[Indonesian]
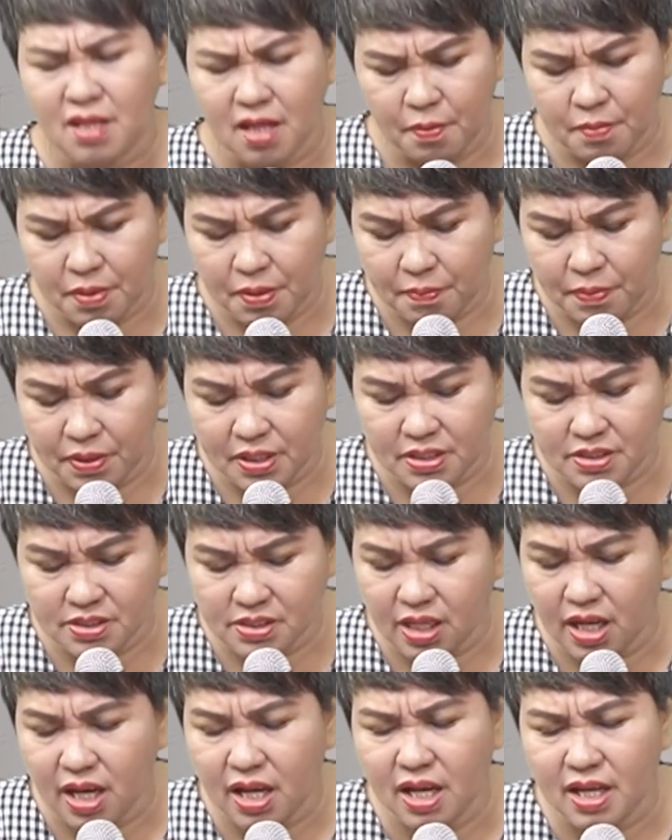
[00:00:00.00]
kami
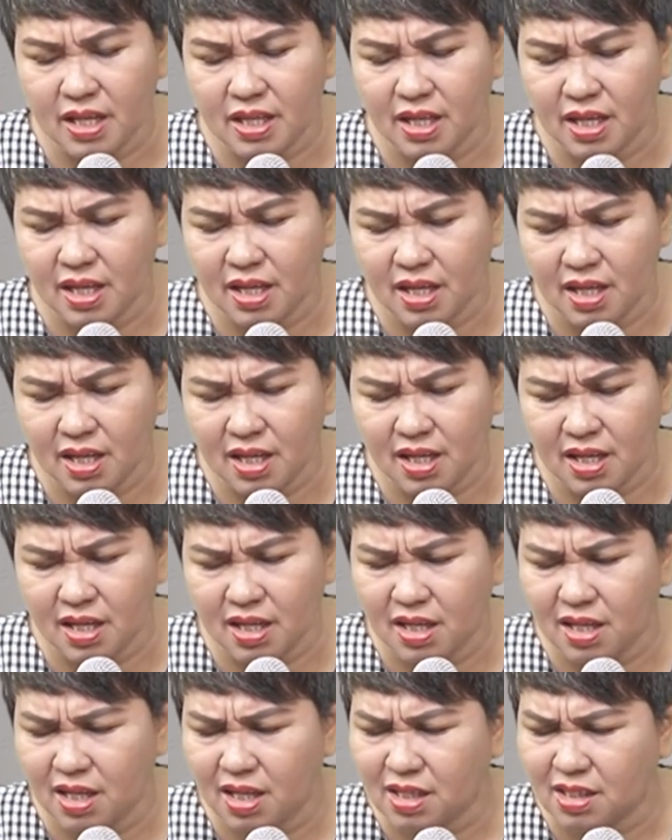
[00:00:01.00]
percaya
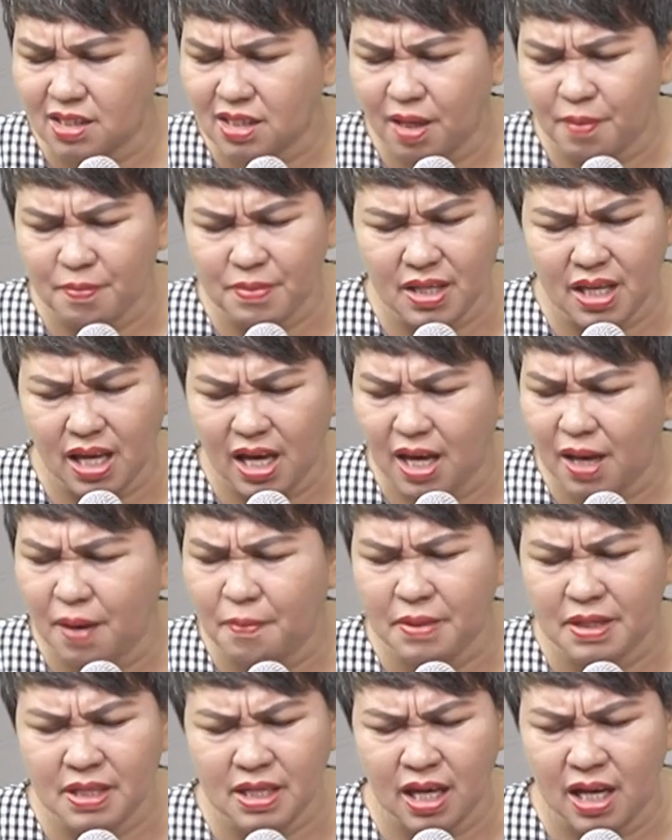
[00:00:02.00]
kami
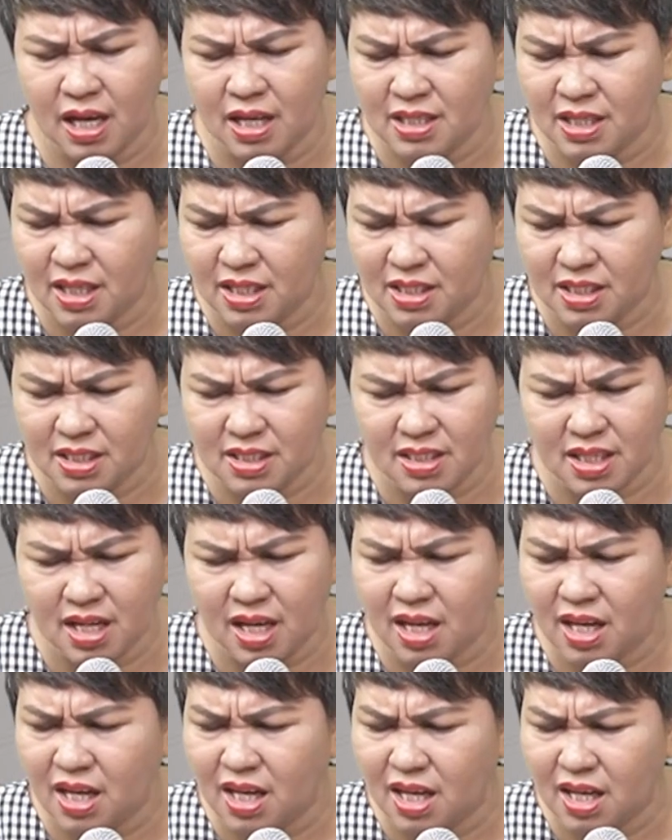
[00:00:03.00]
aman hanya di
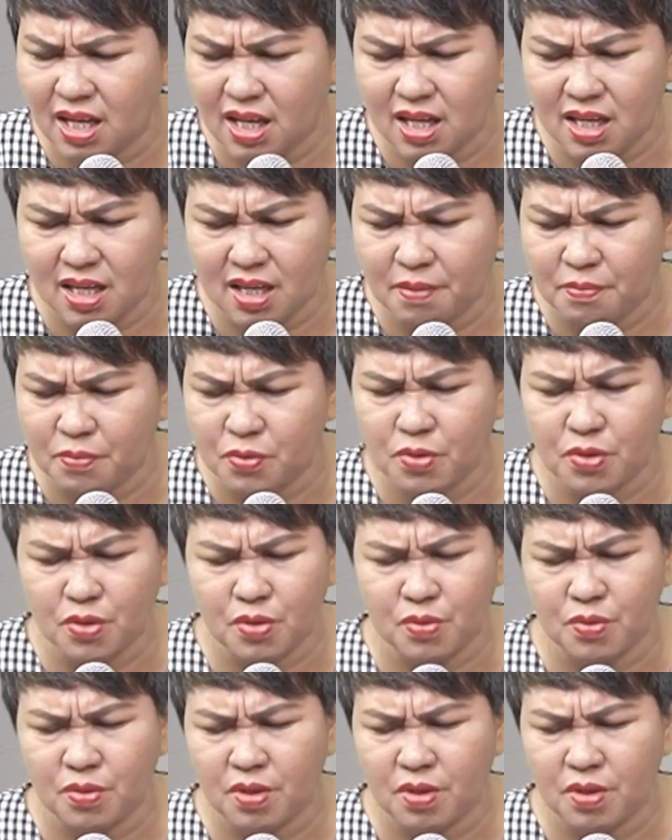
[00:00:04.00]
dalammu